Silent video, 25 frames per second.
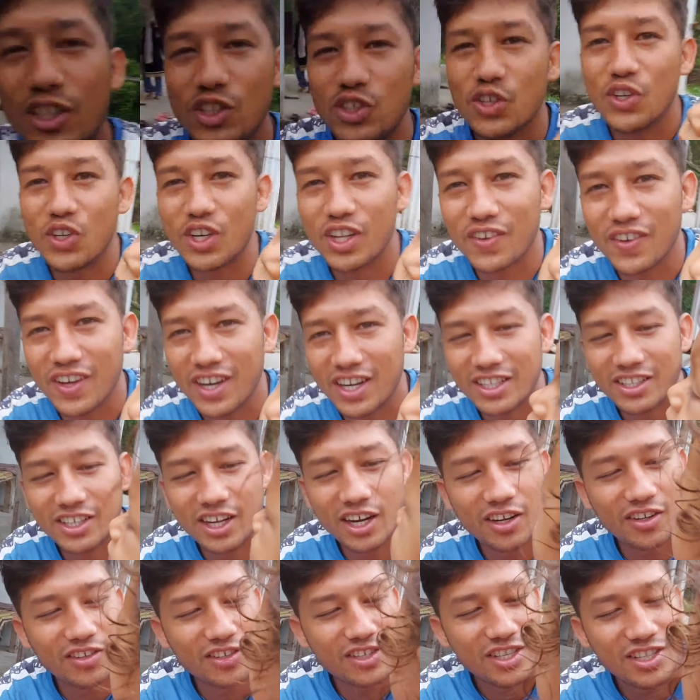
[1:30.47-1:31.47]
छोटे वाले
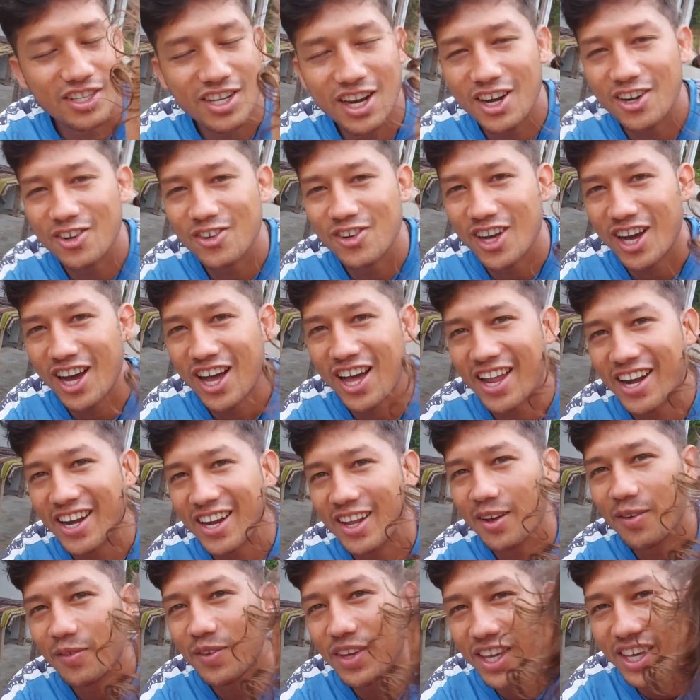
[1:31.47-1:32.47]
झाड़ू से झाड़ू लगा रहे
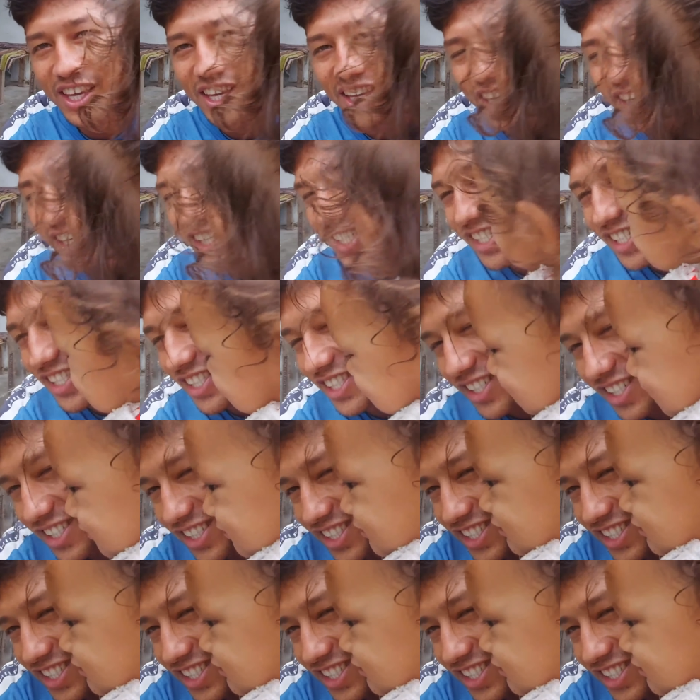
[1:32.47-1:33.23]
हैं अभी तो